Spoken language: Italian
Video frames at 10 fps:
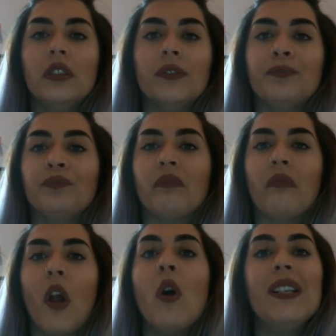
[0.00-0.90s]
ehm,
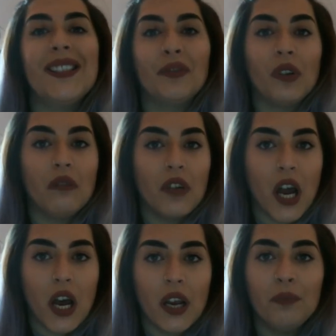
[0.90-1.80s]
ho iniziato a
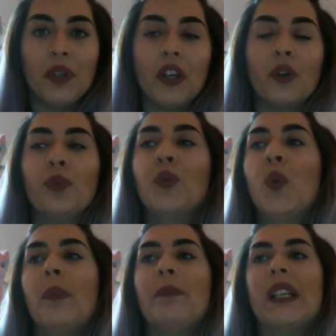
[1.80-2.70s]
lavorare perché
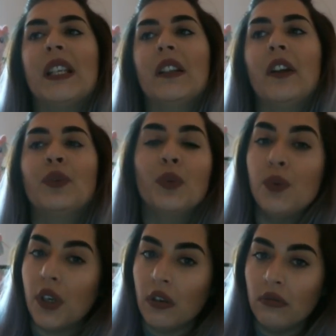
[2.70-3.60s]
comunque presentando un
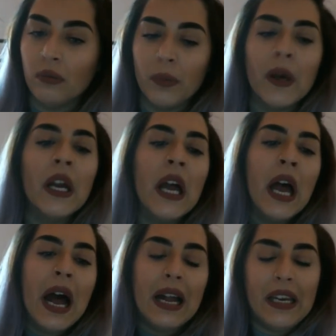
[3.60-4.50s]
curriculum,
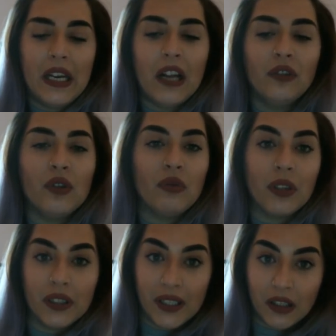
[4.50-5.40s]
allegandoci un
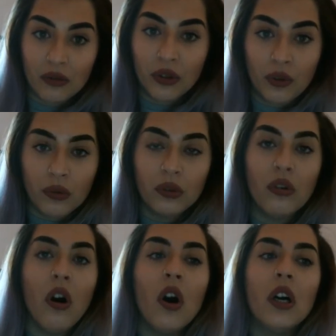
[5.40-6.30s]
attestato di
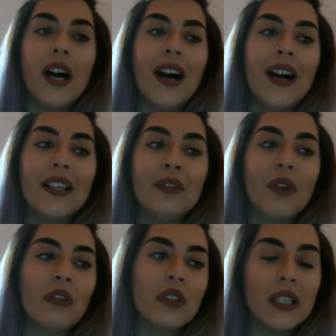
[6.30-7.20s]
trucco, hai
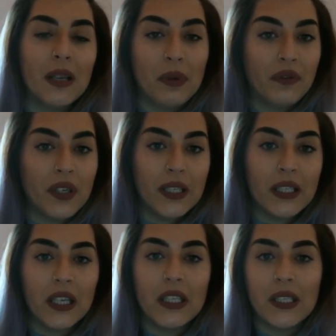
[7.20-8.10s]
una corsia
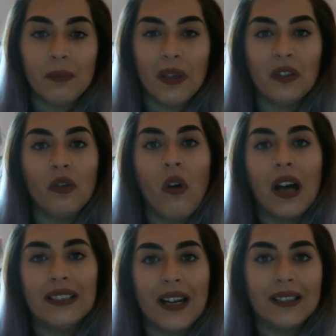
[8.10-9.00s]
preferenziale rispetto
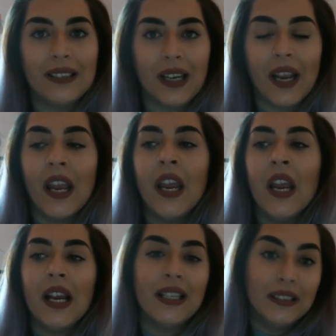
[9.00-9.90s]
ad altre
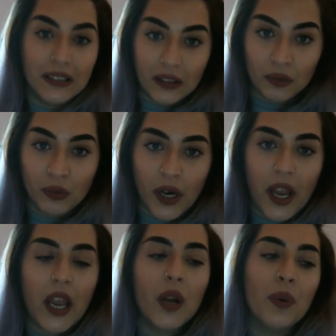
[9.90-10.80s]

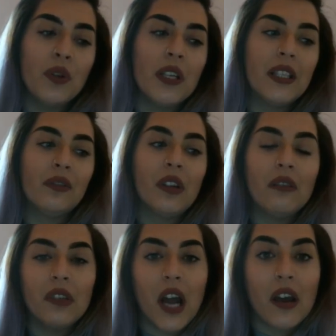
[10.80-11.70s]
candidature e quindi ho iniziato a
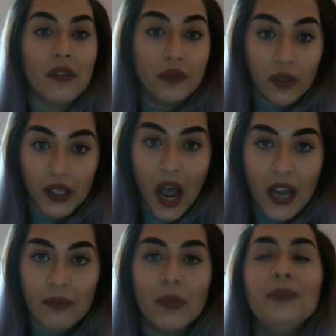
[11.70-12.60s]
lavorare full
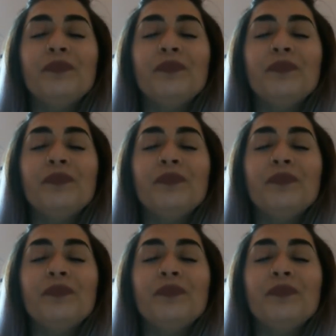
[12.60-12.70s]
time